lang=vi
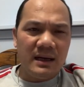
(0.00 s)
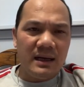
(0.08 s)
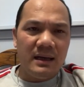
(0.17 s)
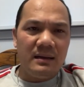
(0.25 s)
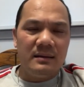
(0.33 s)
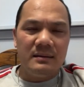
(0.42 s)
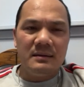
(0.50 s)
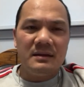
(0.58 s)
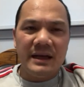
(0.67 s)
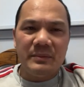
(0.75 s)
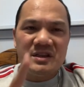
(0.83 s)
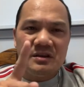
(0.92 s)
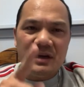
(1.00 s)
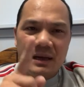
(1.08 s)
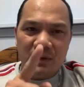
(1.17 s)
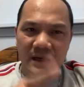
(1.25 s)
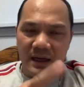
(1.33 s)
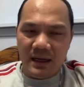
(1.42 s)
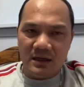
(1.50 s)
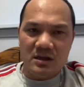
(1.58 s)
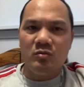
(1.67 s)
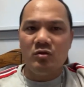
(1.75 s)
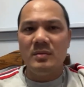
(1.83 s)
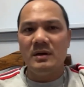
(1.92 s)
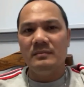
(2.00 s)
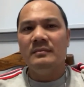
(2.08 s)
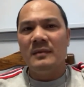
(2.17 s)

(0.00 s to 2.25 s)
kỳ nó thèm xứ nam kỳ đàn trong của mình